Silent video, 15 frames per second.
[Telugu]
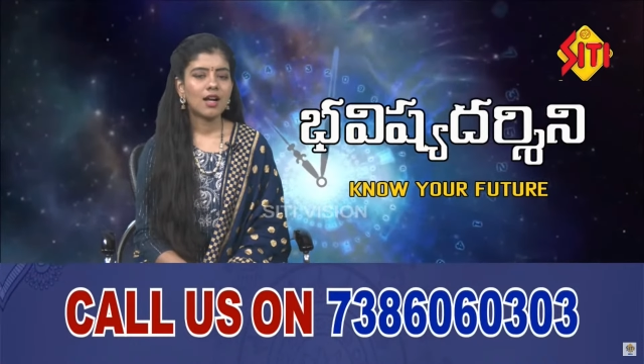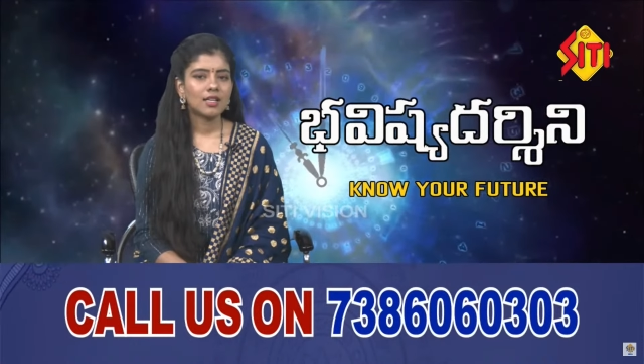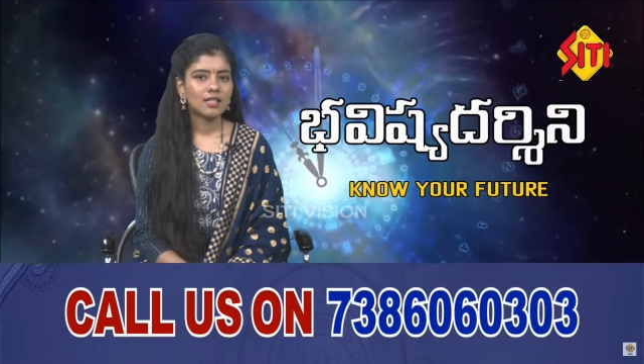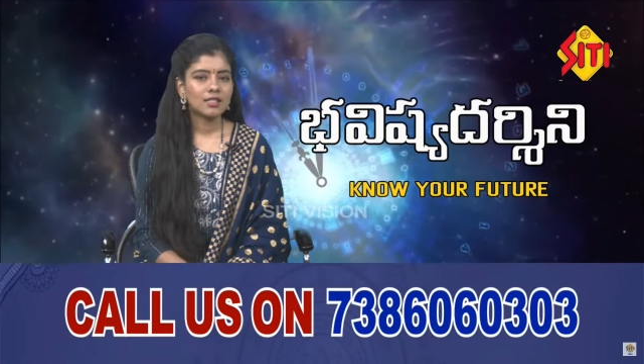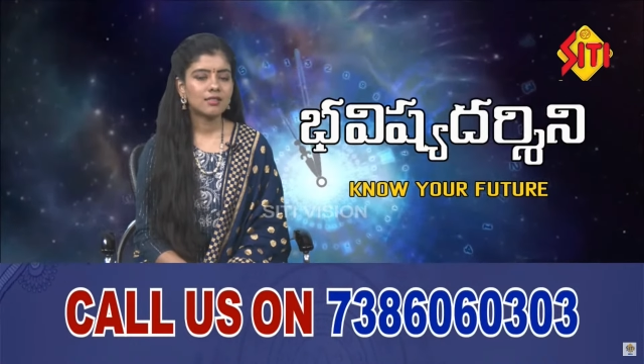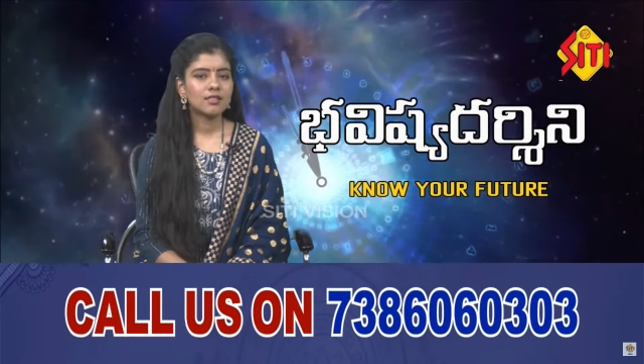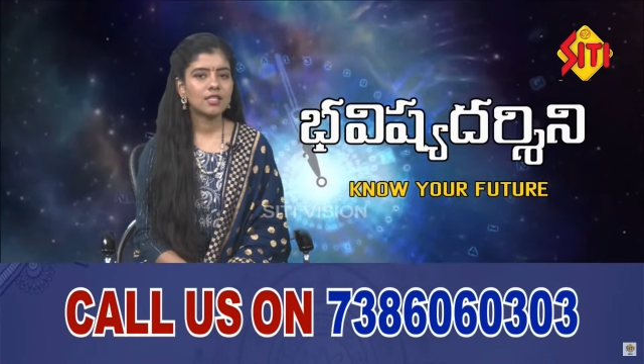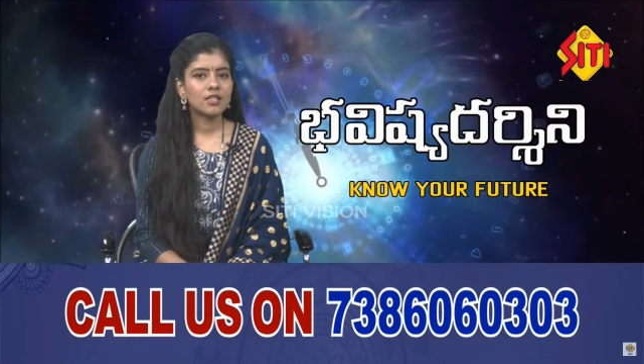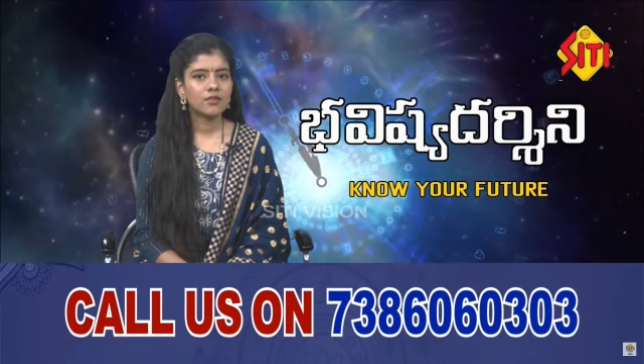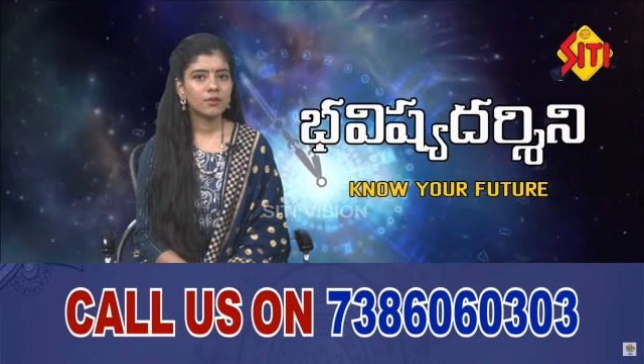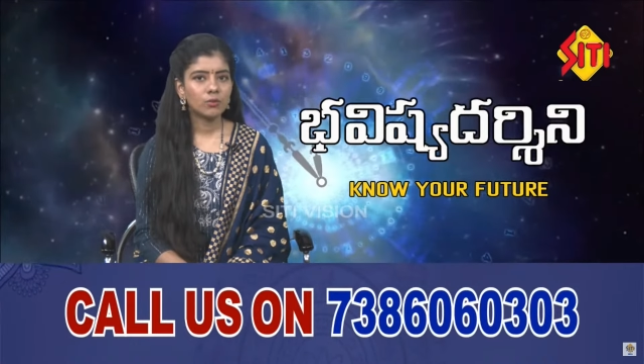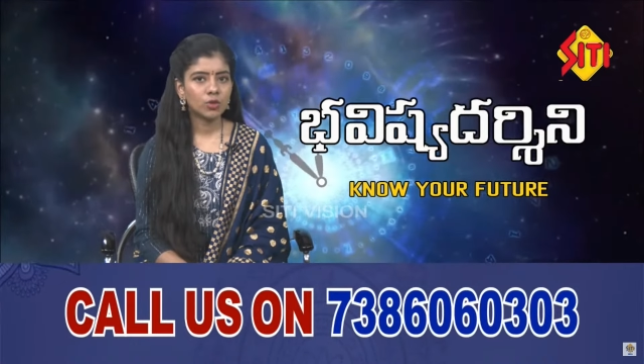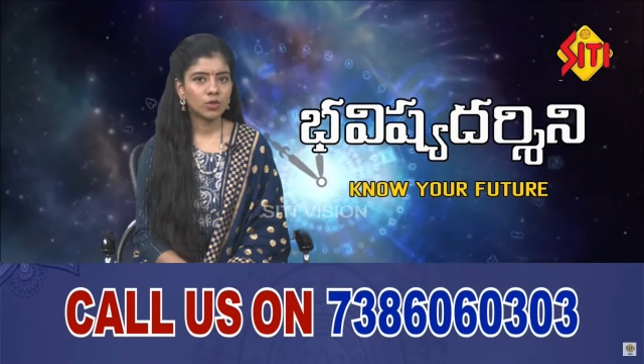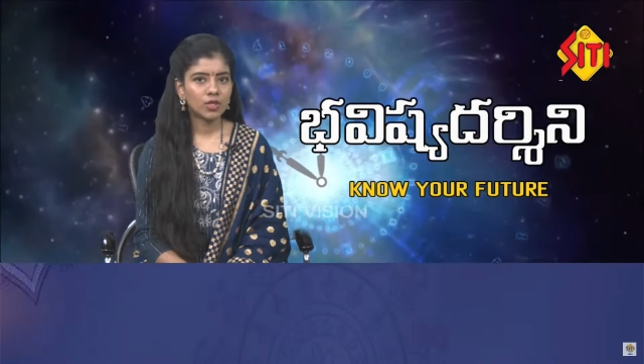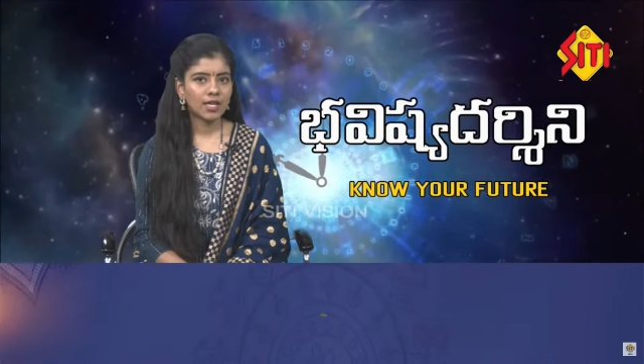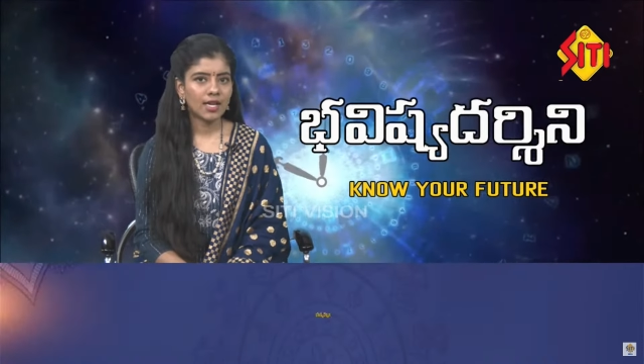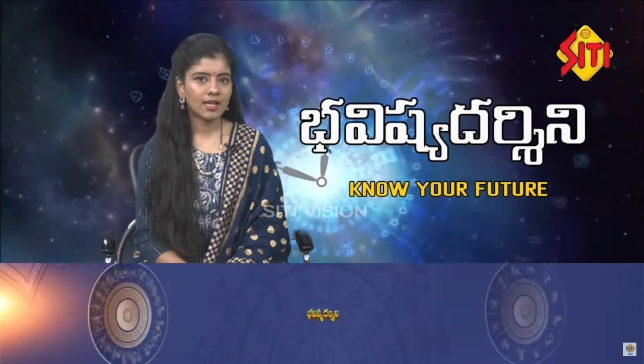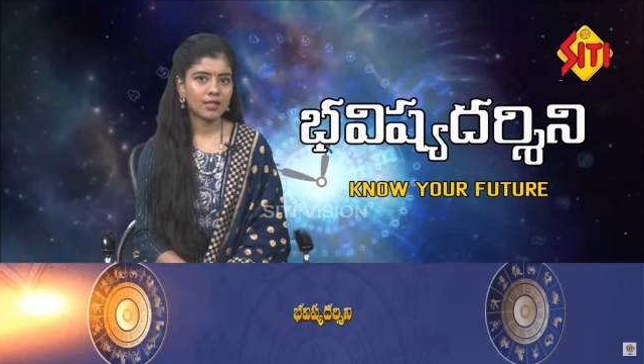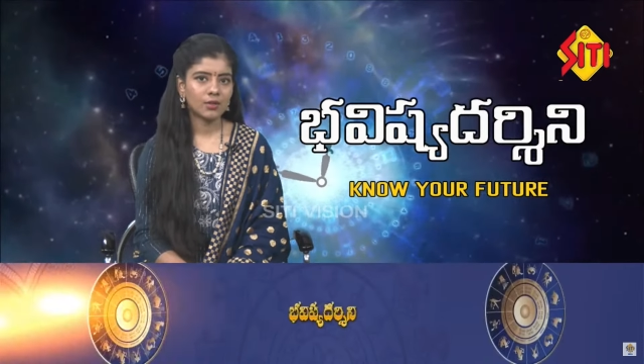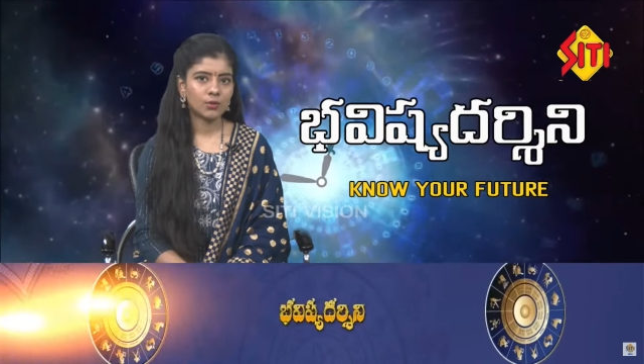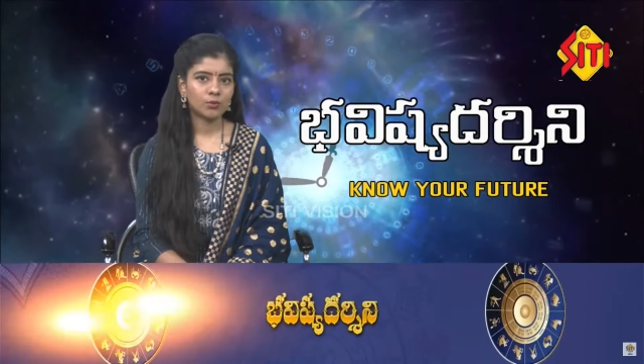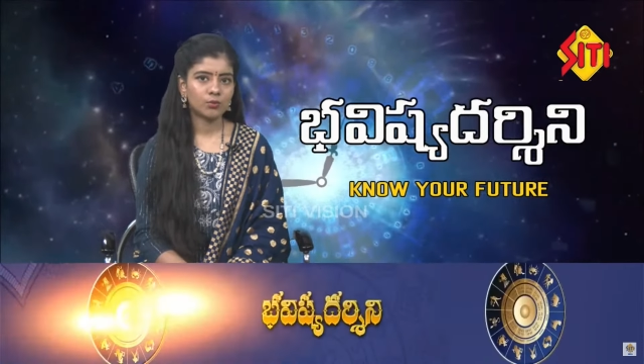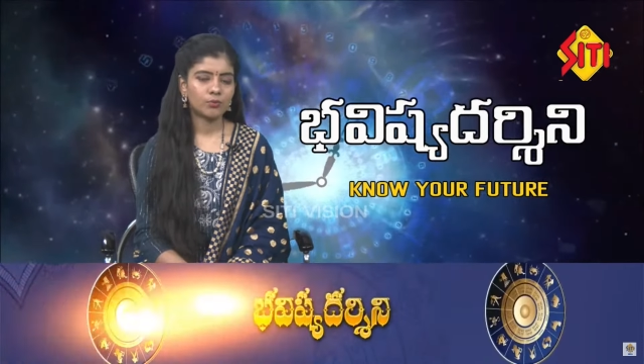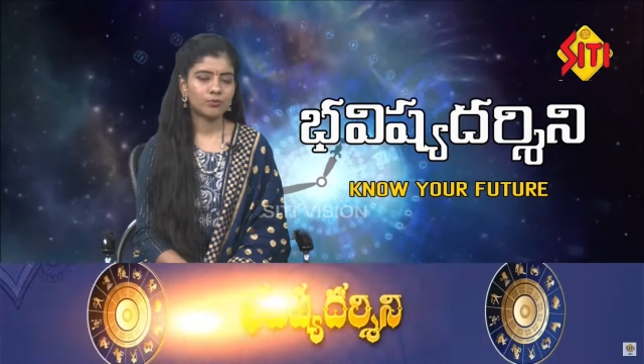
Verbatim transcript: ఆగస్టు ఇరవై మూడో తారీఖు